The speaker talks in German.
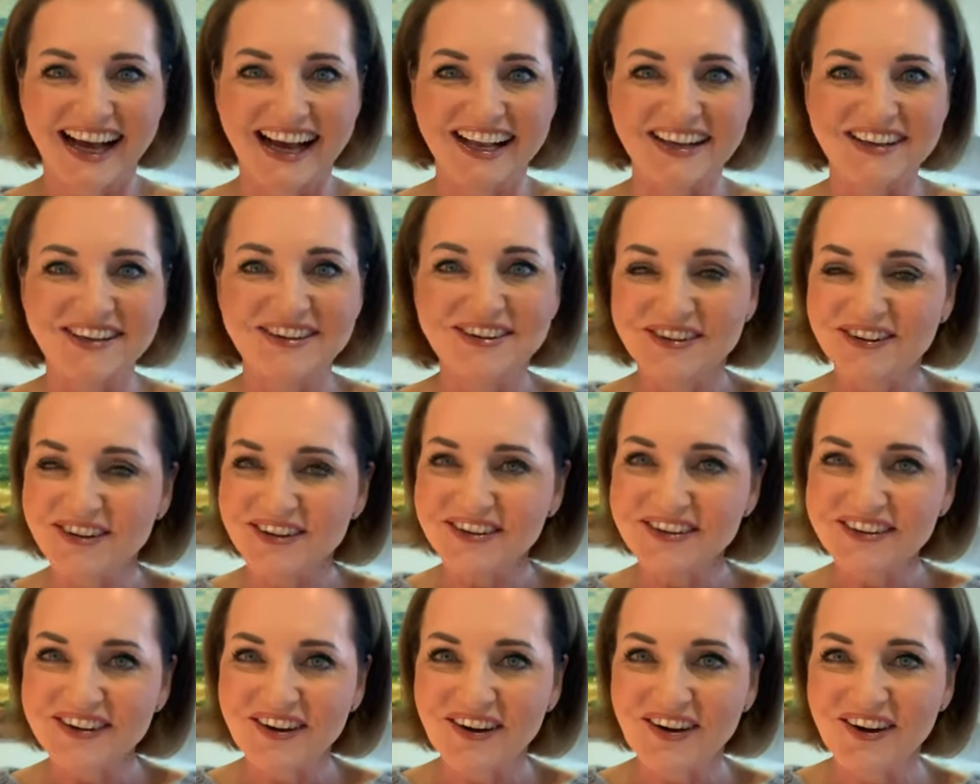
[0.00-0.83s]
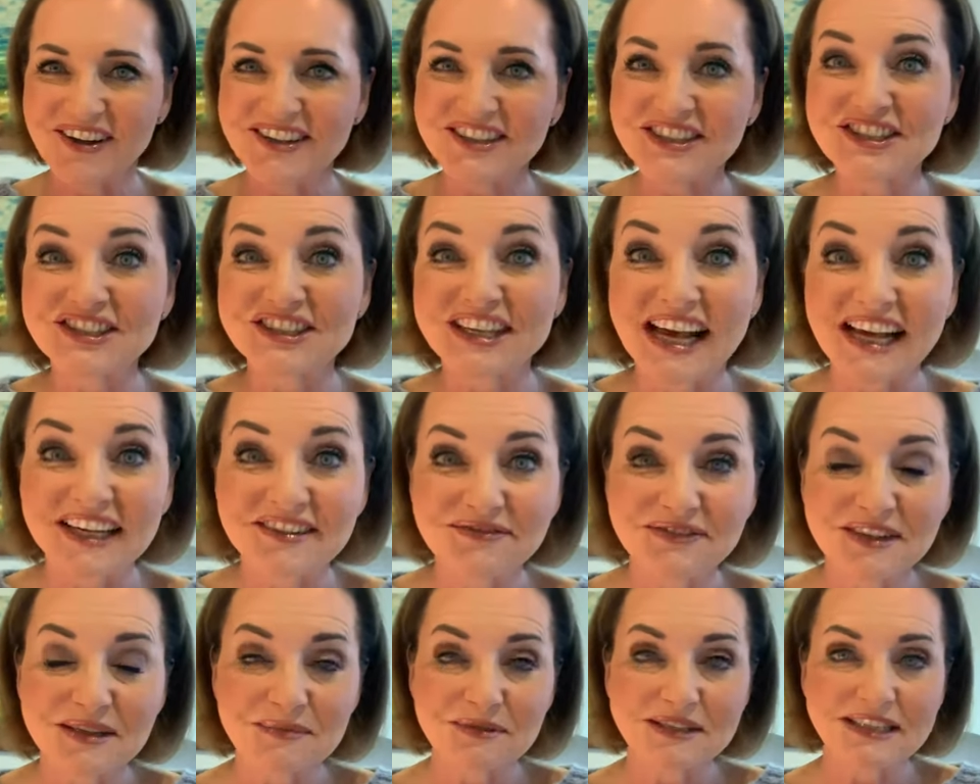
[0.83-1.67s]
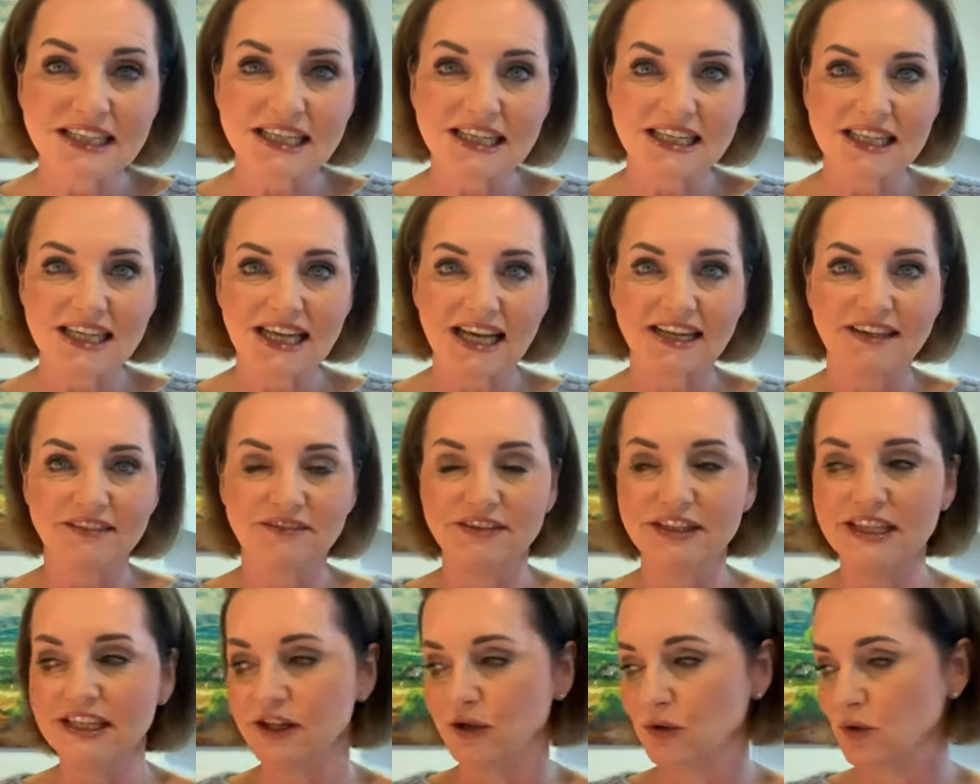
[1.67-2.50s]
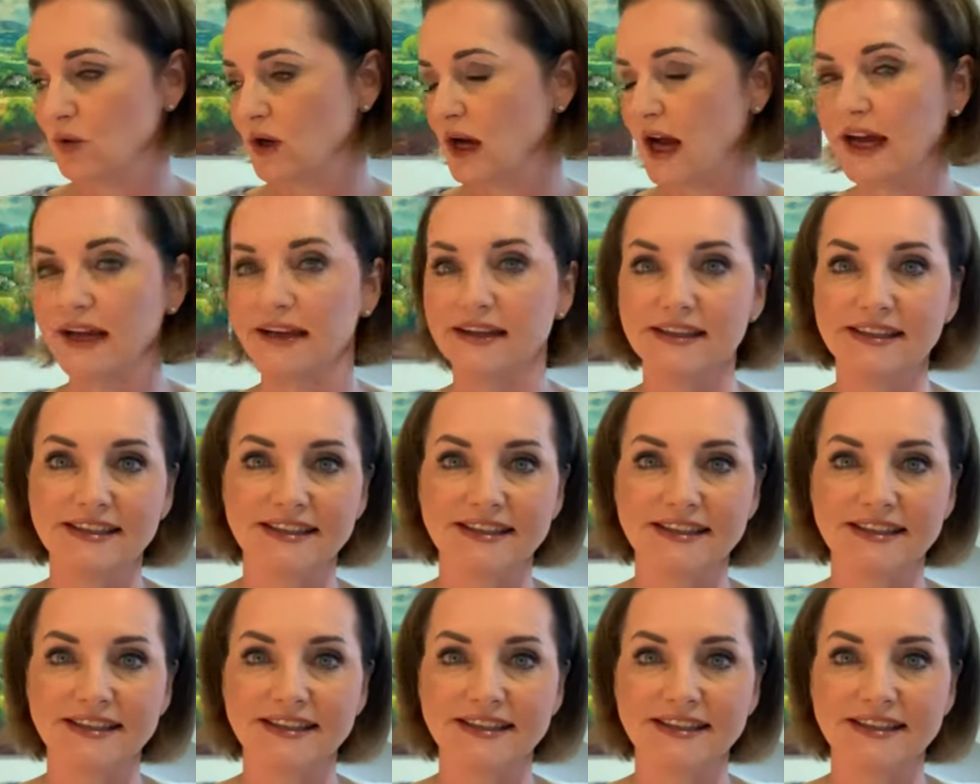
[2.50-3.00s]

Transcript: Hallo, heute starten wir mit der kleinen Videoreihe.